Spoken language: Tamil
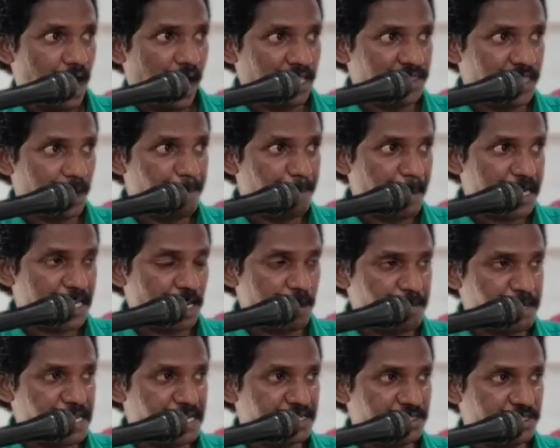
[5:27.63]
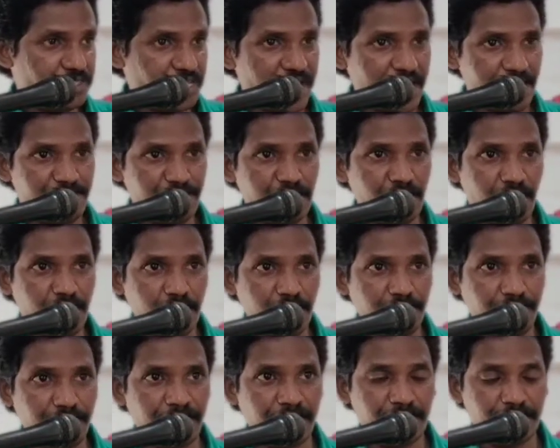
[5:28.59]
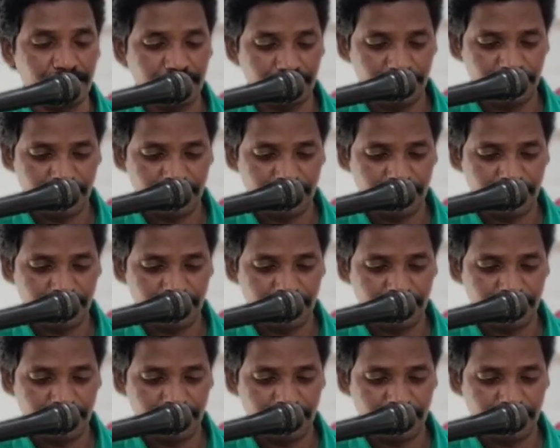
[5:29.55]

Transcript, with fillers: அந்த மகிமையின் தேவனானவர்